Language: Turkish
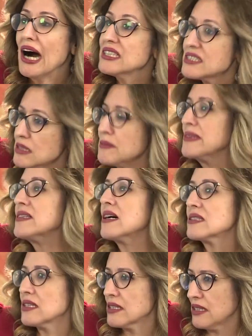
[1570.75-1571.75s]
astım
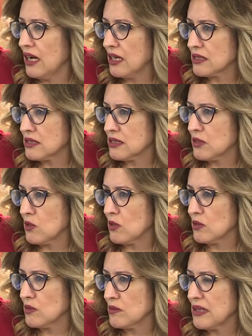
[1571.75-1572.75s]
ataklarını
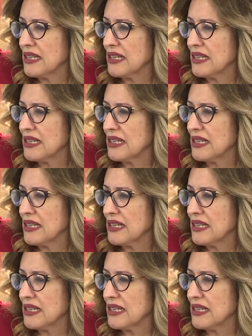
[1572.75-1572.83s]
arttırıyor.